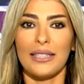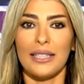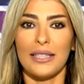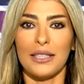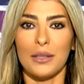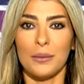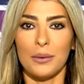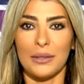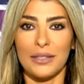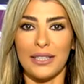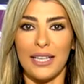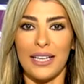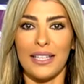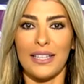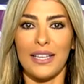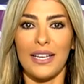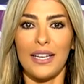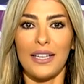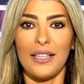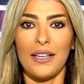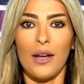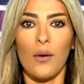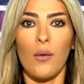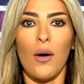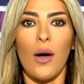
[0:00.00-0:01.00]
يلي
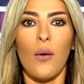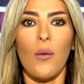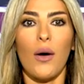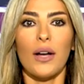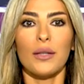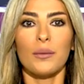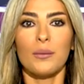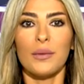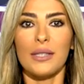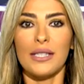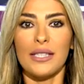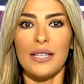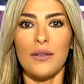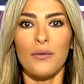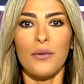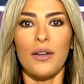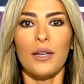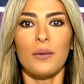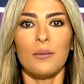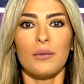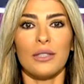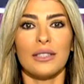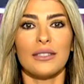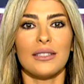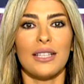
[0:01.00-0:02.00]
بتريحنا وأوقات بالسفر
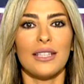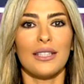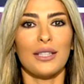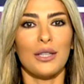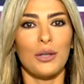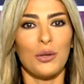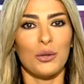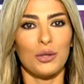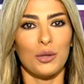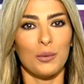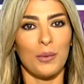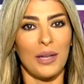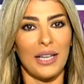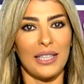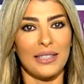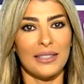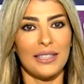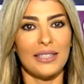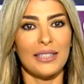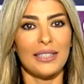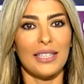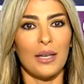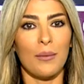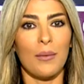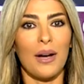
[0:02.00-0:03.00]
بنضطر ناخذ
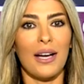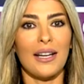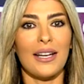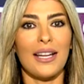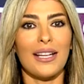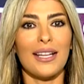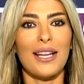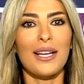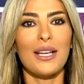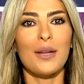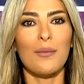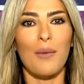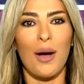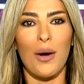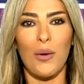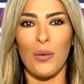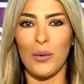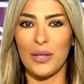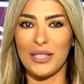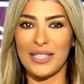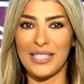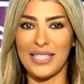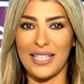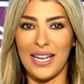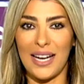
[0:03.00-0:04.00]
مخدتنا معنا يلي
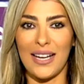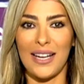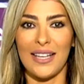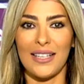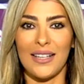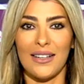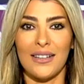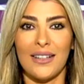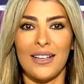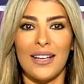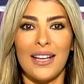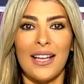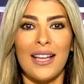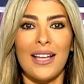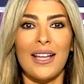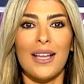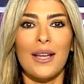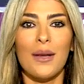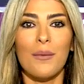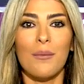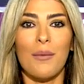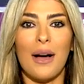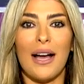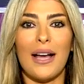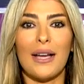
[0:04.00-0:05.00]
معودين عليها
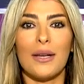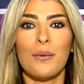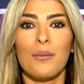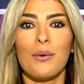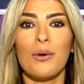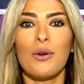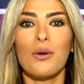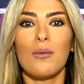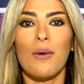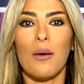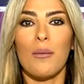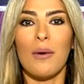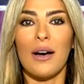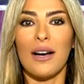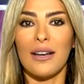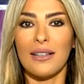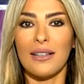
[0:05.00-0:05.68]
مع البلو ما بقى